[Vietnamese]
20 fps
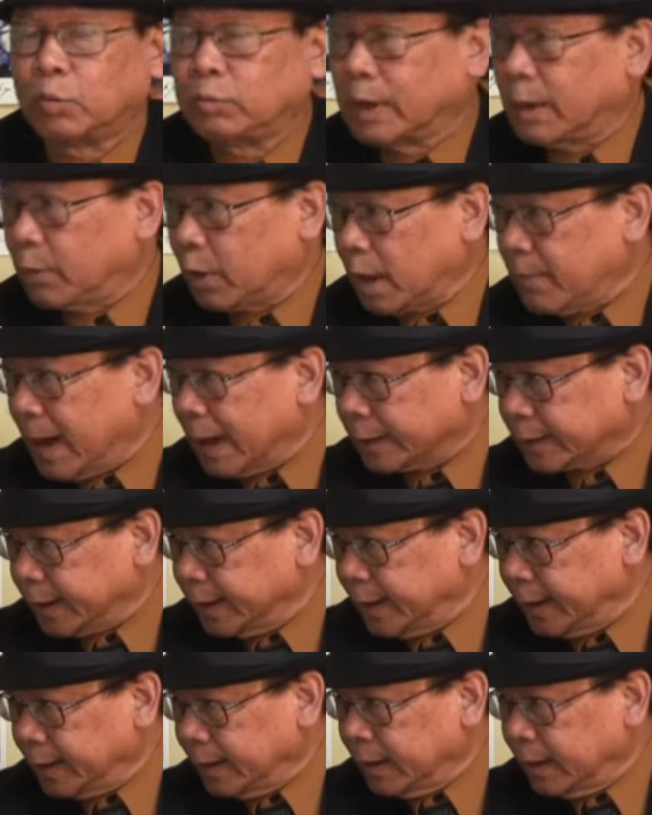tung ra một cái bản
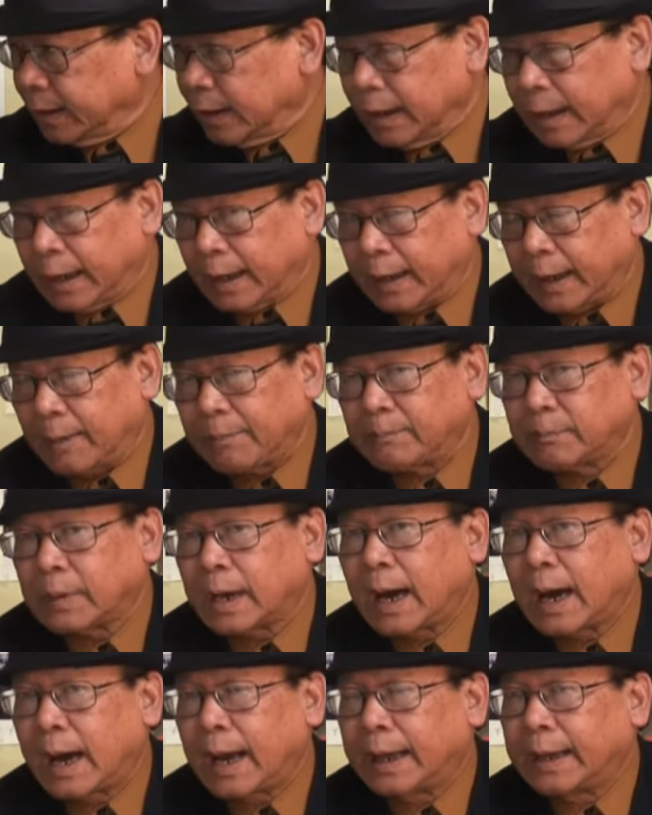tin ừ.
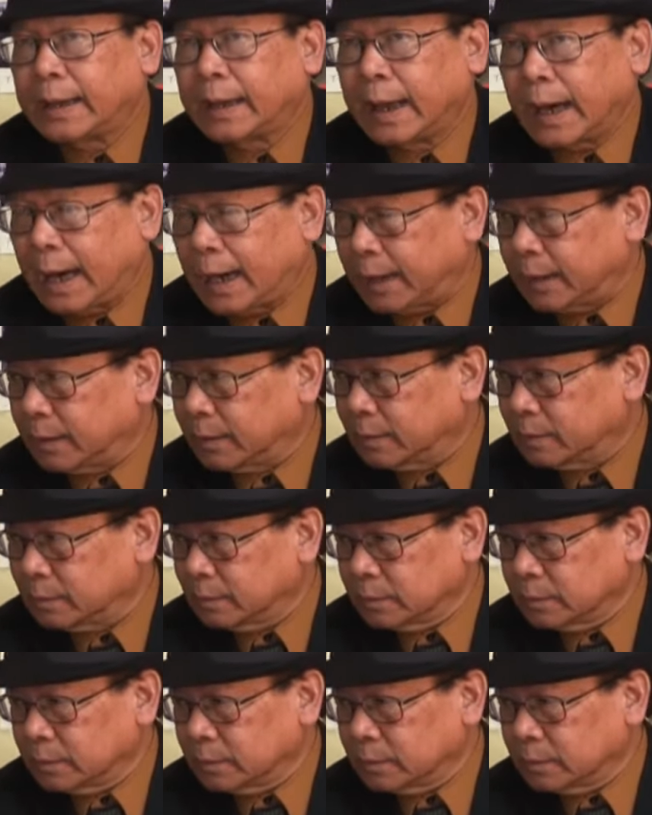năm hai nghìn